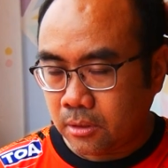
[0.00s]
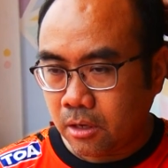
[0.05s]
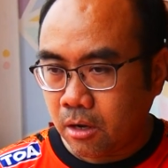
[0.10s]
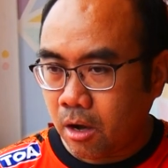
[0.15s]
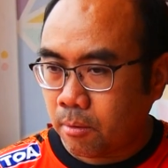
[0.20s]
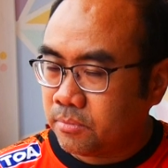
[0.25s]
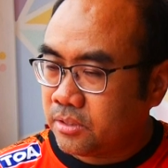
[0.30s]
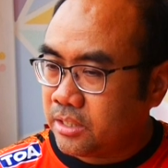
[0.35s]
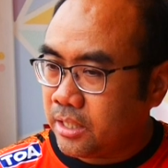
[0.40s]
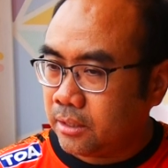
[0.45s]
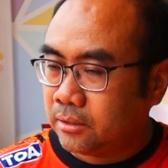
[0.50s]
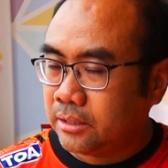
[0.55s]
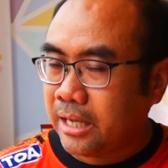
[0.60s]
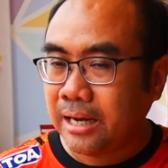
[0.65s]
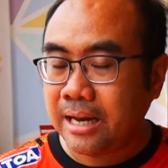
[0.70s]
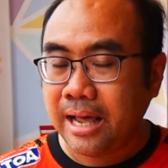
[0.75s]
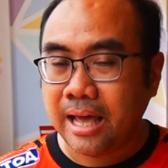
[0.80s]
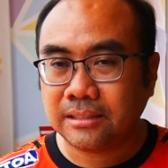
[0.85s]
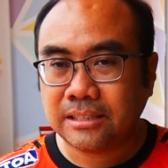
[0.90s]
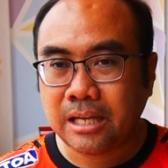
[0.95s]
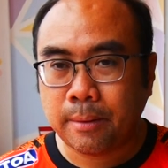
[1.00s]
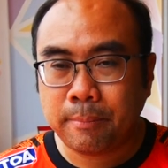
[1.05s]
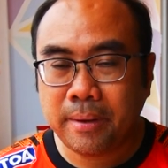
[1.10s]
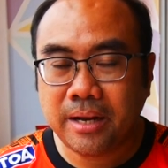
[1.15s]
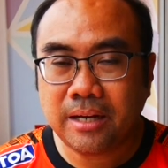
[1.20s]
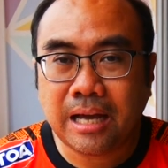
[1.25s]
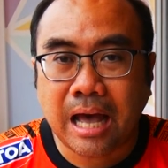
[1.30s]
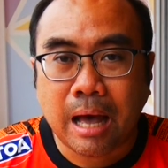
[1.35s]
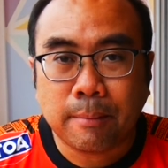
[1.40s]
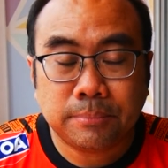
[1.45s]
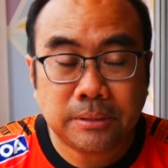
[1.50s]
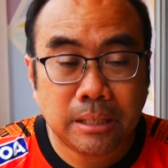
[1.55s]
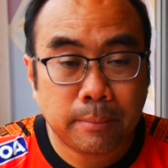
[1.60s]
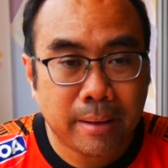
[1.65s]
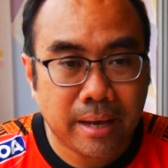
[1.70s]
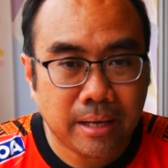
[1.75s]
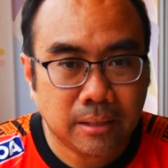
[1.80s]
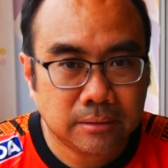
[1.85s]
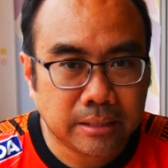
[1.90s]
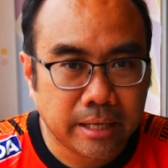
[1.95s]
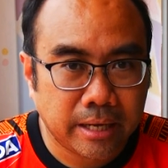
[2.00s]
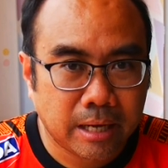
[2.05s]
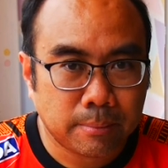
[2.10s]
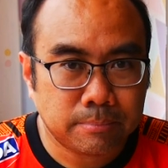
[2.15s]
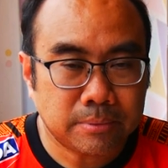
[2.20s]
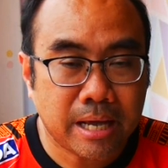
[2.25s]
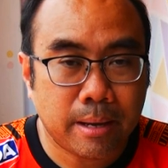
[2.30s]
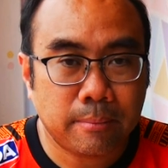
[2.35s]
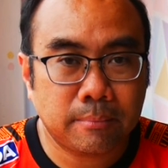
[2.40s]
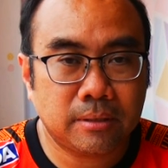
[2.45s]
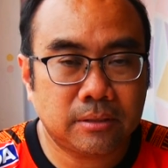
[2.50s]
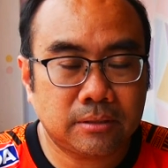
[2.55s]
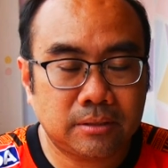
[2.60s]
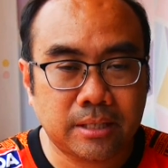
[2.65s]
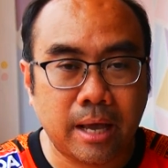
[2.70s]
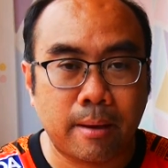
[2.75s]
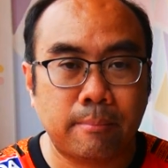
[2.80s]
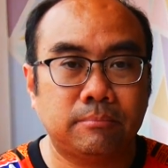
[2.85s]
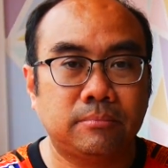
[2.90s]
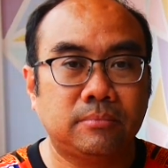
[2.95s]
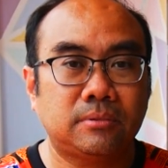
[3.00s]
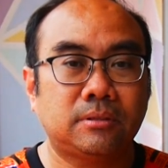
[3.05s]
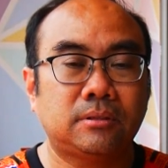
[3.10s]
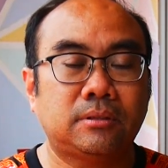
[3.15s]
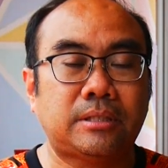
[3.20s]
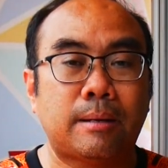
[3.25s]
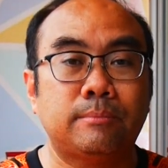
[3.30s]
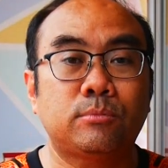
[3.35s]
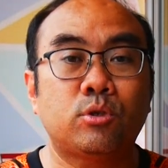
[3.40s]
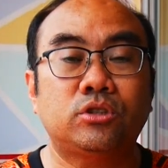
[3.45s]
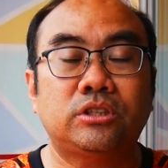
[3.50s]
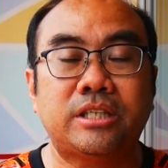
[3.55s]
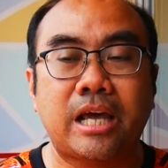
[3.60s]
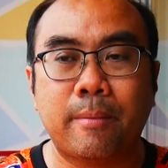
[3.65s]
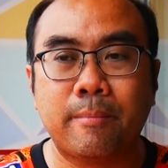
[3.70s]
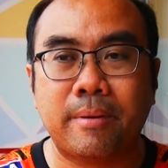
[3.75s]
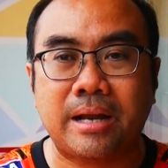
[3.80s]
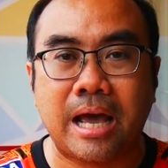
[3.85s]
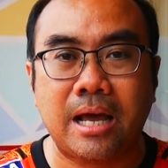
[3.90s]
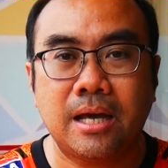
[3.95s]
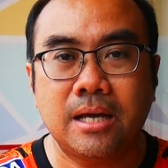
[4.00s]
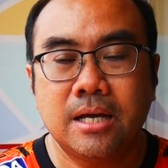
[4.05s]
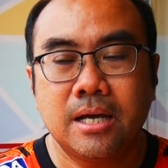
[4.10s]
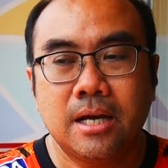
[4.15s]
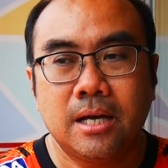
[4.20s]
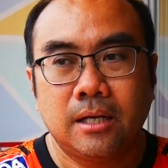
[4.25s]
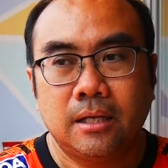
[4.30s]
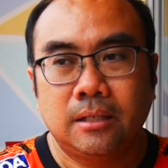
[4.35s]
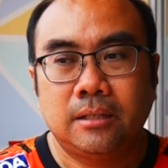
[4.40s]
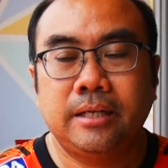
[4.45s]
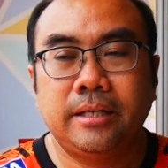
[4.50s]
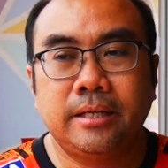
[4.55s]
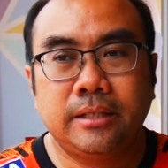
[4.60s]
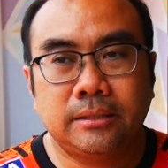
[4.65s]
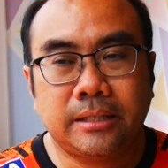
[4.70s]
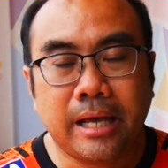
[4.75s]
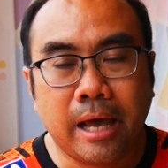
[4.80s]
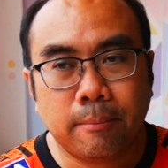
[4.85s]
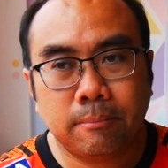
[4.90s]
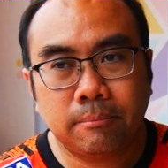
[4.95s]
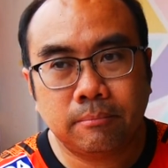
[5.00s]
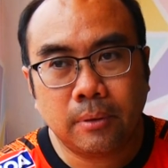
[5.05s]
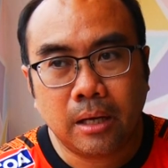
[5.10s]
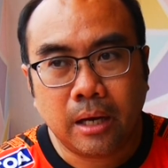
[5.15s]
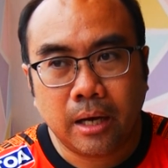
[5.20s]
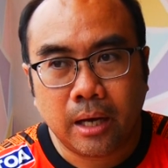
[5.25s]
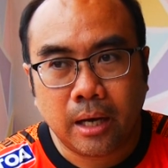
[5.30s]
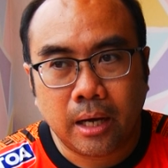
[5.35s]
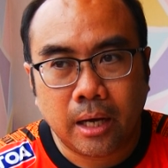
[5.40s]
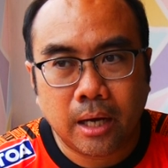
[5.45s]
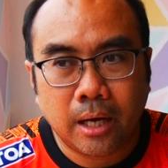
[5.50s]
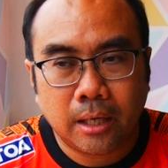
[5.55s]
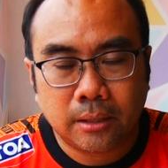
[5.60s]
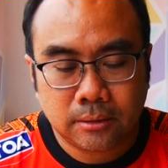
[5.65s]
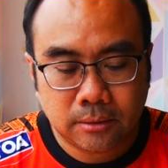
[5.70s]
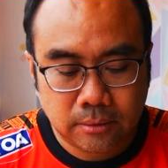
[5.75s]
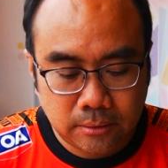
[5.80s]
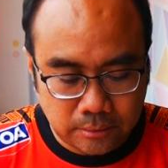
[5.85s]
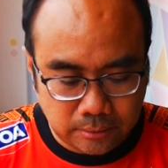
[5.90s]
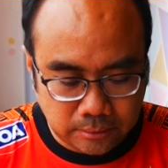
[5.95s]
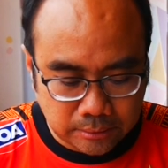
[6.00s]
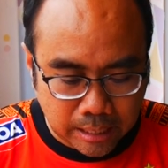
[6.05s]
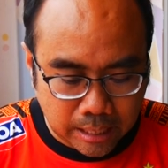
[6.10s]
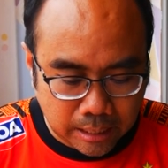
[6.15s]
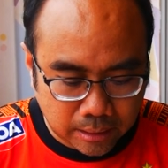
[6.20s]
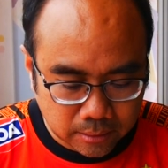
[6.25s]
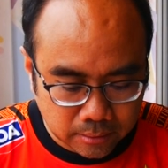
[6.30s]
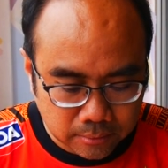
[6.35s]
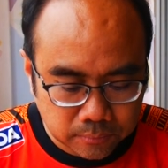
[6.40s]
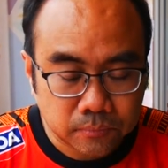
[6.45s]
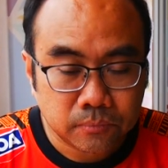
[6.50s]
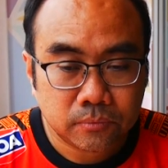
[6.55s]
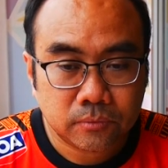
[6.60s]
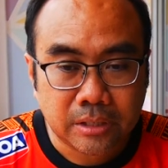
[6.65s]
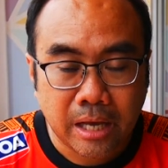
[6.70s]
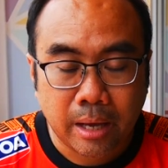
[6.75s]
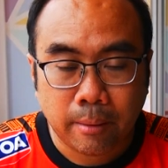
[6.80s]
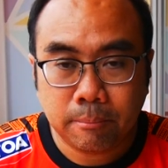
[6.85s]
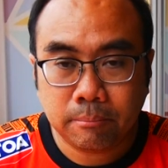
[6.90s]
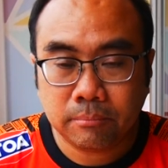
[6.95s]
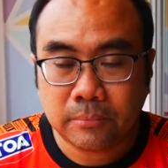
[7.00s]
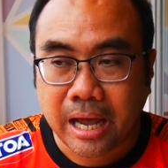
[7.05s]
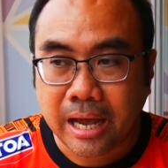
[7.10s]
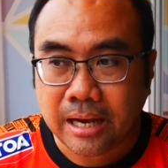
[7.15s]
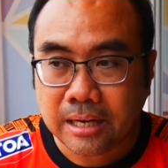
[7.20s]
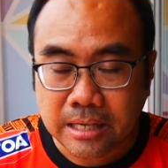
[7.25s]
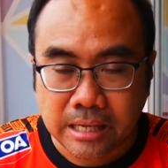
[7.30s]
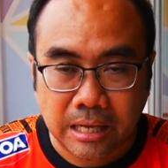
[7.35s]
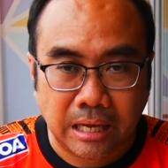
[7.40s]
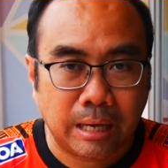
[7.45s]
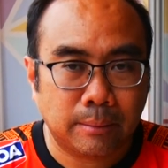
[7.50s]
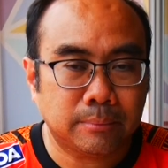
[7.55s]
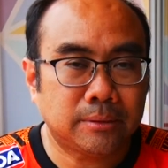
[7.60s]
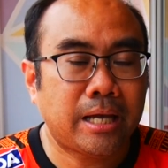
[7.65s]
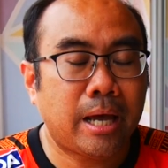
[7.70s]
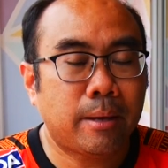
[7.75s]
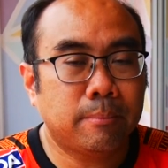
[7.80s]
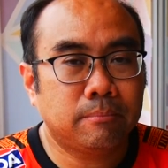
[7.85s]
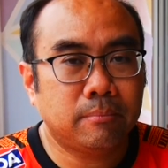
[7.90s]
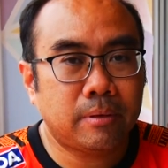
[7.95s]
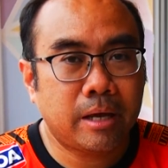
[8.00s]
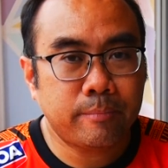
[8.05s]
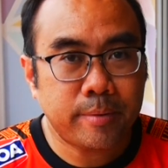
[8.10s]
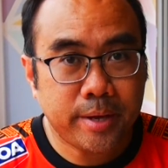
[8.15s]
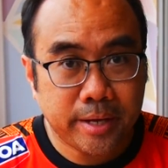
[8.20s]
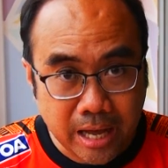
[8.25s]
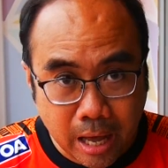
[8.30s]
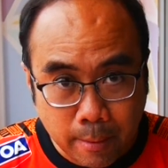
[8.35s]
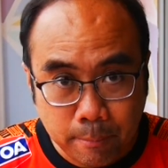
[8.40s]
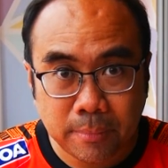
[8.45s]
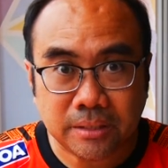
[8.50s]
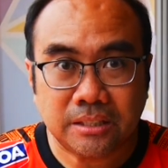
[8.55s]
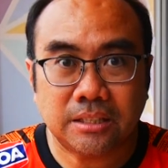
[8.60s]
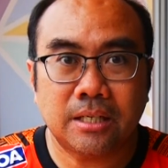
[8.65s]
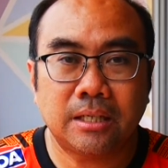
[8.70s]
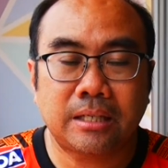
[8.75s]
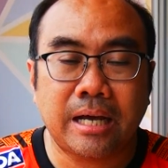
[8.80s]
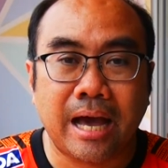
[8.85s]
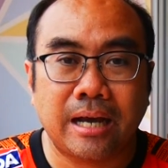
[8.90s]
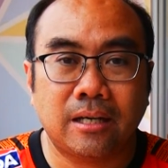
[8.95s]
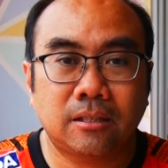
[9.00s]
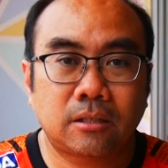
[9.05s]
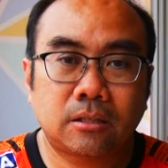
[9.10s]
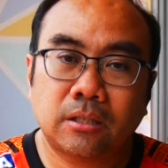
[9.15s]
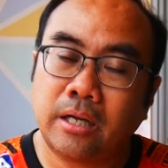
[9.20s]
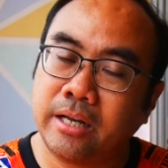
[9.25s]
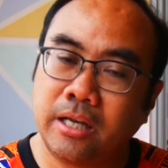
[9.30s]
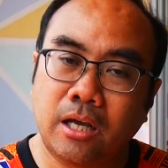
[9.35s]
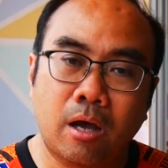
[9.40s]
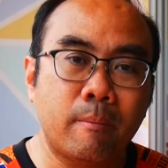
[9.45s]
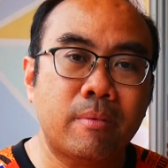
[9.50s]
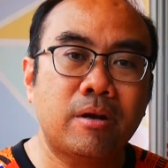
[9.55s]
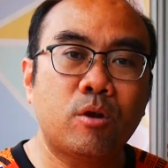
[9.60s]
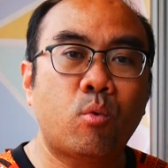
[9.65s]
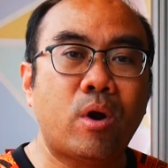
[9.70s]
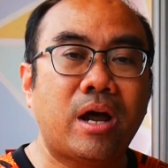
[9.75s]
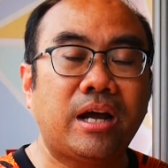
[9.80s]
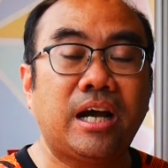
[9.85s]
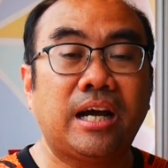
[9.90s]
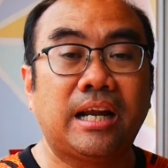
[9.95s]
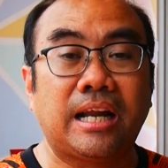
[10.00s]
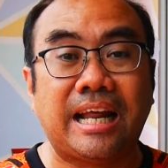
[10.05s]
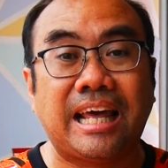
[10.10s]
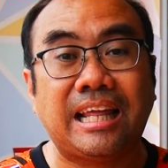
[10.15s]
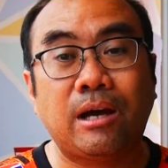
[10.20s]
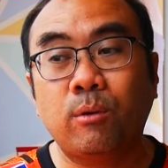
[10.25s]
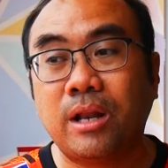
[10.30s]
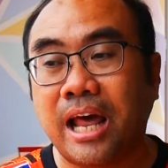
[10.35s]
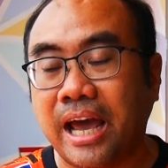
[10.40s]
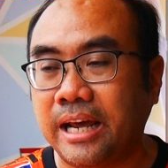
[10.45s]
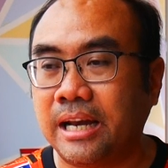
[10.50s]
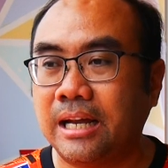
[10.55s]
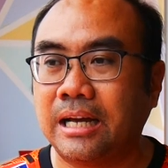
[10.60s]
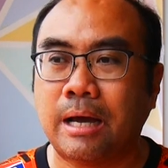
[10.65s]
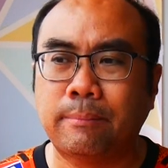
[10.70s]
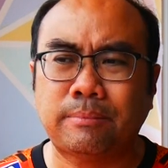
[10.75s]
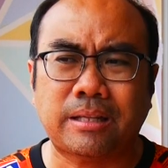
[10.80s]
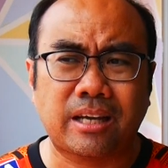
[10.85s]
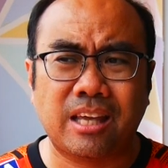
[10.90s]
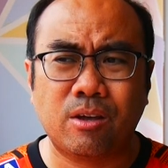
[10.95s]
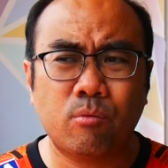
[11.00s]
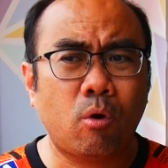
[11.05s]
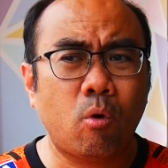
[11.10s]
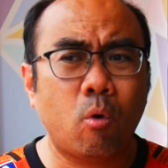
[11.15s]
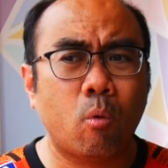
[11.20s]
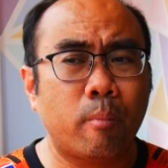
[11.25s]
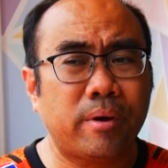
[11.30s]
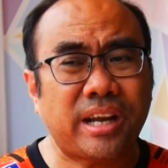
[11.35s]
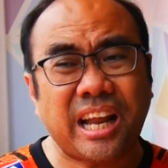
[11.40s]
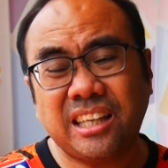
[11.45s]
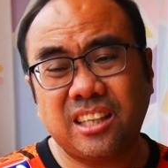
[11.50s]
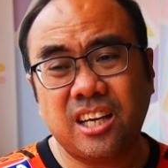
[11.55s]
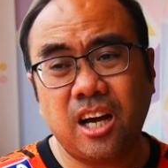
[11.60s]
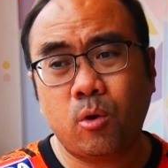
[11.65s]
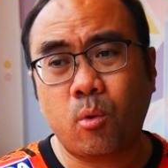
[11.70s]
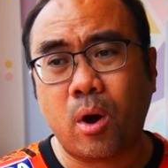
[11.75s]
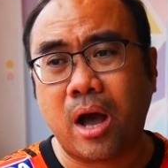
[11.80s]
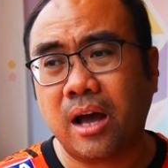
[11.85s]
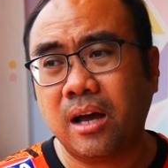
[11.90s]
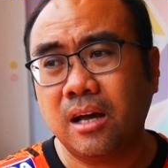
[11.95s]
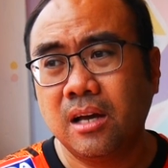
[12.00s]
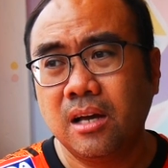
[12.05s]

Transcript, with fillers: ออมสินไทยแลนด์แชมเปี้ยนคัพใช่ไหมเตะกับแชมป์แชมป์แชมป์ชนแชมป์มานะ ที่แชมป์จากแชมป์ไทยลีกกับแชมป์เอฟเอคัพมาเจอกัน อันนี้ก็ไม่รู้ว่าเงินจะได้เท่าไหร่นะครับ แต่คิดว่าคงไม่น่าเยอะกว่า